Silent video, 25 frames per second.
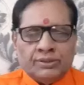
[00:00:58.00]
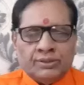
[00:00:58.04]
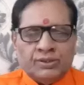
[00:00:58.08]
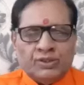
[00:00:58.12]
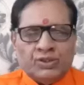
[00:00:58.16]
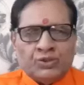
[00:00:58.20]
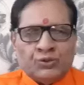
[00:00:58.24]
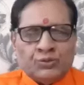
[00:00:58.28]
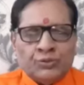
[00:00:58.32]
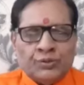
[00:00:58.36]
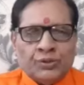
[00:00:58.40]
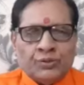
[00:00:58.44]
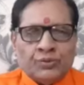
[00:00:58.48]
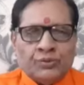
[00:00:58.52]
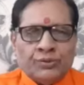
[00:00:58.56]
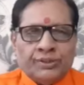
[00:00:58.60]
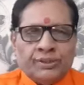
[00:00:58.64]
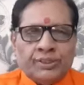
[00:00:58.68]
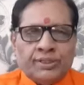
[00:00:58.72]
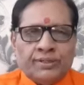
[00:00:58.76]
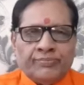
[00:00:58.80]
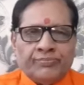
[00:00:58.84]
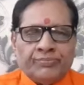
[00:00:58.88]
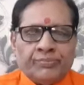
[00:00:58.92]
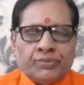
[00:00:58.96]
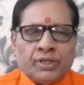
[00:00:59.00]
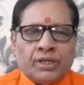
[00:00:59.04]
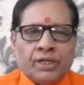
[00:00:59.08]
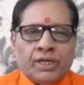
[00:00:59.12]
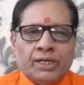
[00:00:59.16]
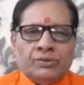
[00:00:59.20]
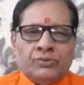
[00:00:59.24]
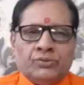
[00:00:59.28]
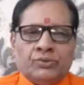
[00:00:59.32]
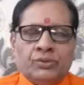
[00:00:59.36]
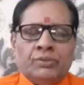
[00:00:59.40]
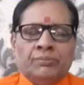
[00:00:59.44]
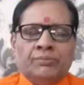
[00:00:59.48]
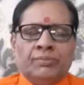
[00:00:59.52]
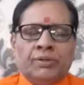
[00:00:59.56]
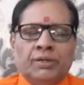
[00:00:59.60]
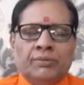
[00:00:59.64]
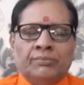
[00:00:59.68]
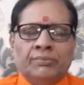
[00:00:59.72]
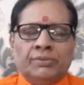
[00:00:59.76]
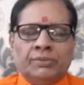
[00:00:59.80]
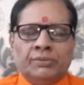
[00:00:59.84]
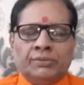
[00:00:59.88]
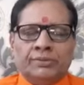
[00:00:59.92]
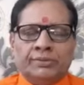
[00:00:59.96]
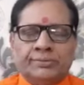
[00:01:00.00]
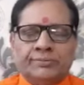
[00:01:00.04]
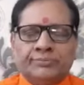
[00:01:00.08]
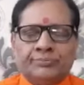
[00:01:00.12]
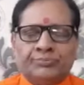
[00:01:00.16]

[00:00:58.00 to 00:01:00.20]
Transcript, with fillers: गिरीश बारोलिया गायत्री महामंत्र